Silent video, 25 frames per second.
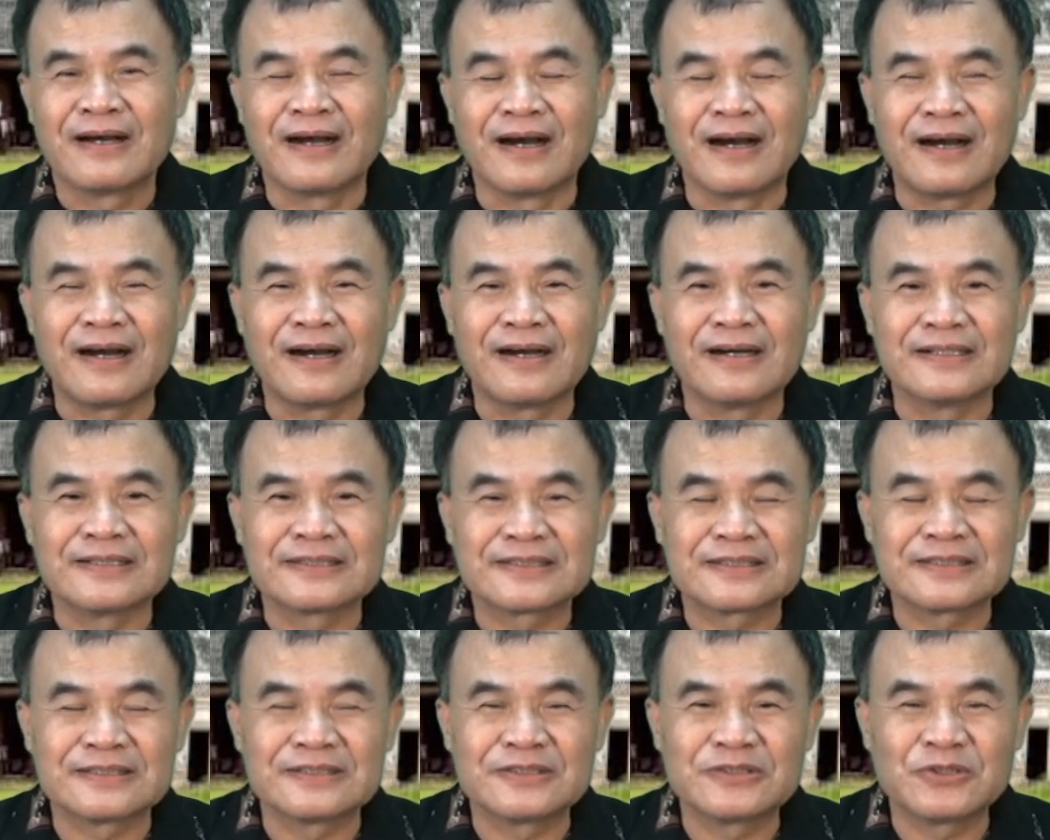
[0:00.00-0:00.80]
啊，
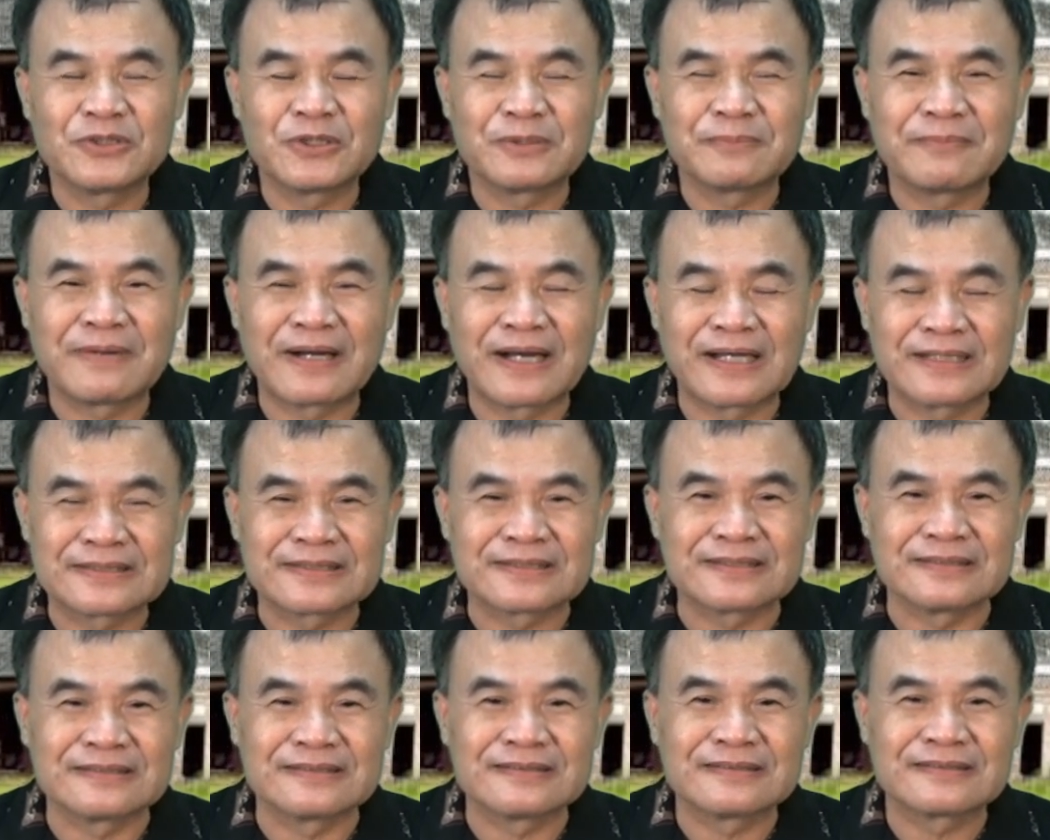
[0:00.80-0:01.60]
二、四、六、八、
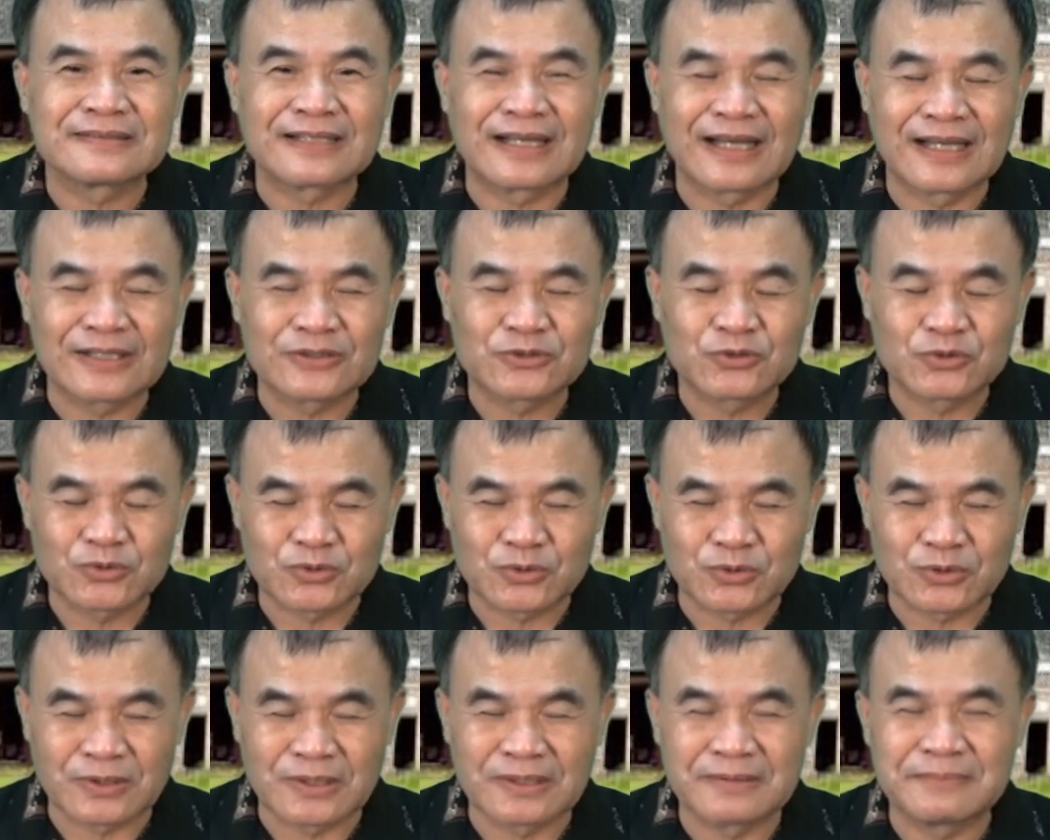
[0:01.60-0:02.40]
十，它
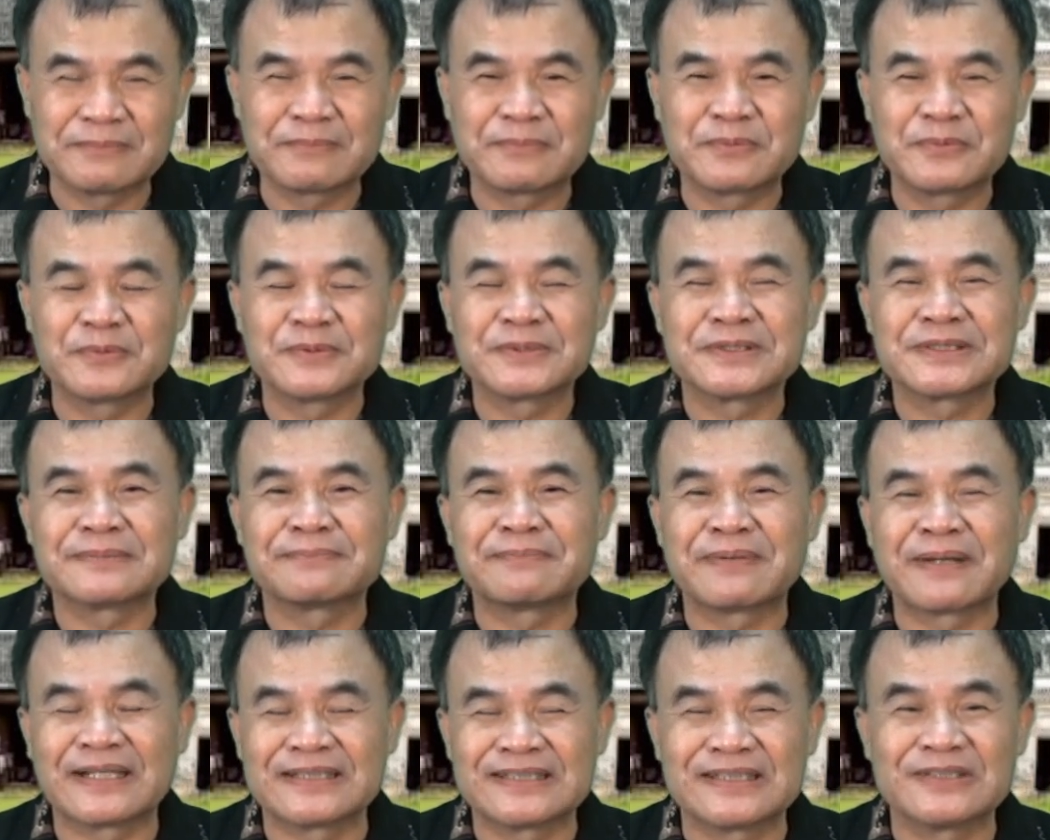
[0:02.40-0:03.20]
全部
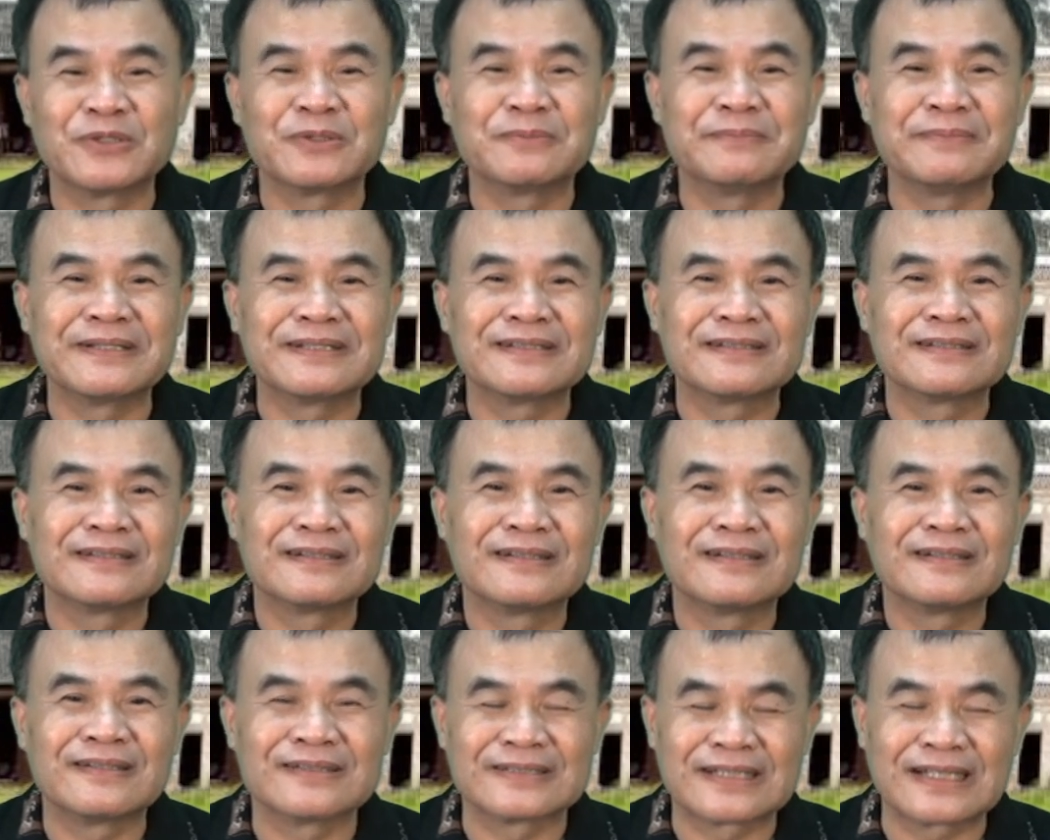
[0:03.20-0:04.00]
是排在右边。
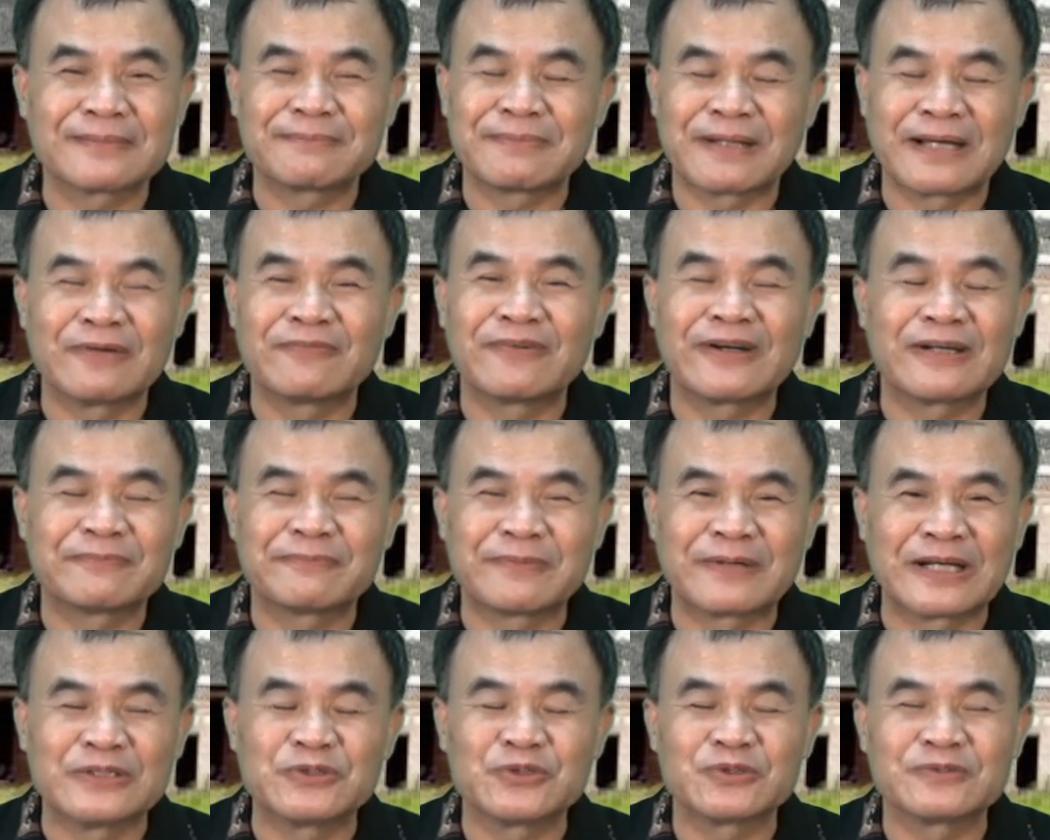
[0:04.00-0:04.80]
啊，它的排法、
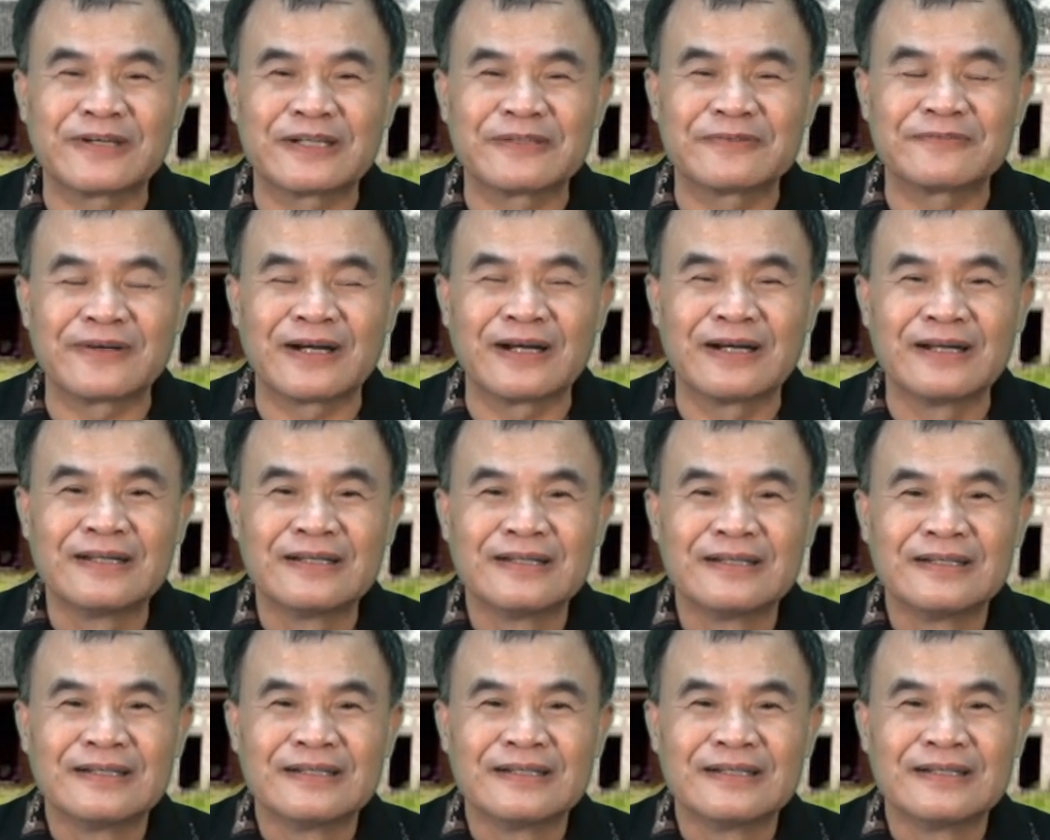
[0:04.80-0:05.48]
排序方法。